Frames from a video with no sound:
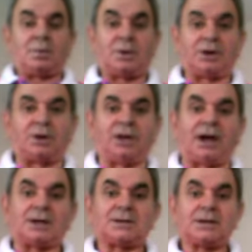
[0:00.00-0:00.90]
Buenos
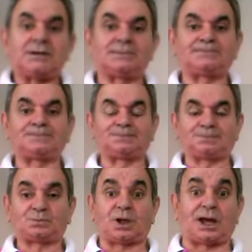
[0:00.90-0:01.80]
días.
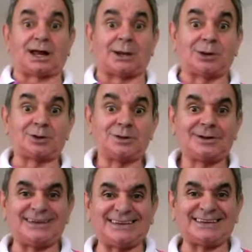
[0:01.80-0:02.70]
¡Qué calor!
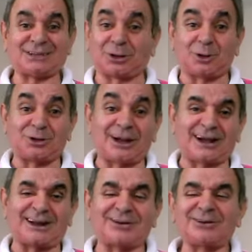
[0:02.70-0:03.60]
Todos los
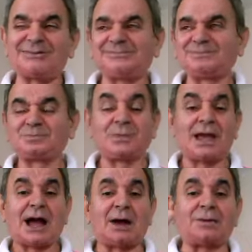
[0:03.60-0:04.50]
días calor.
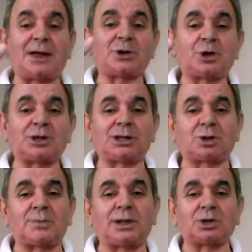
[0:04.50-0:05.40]
Había dos de
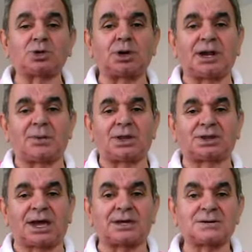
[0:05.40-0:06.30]
tomellosos en las
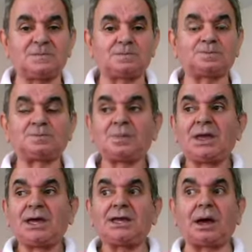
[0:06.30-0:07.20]
ventas
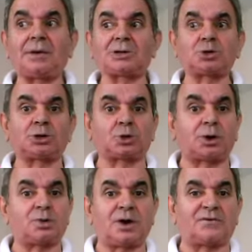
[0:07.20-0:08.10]
y había hecho
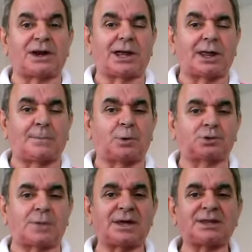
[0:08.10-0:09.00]
el una faena de
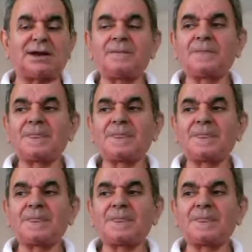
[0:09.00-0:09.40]
puta madre.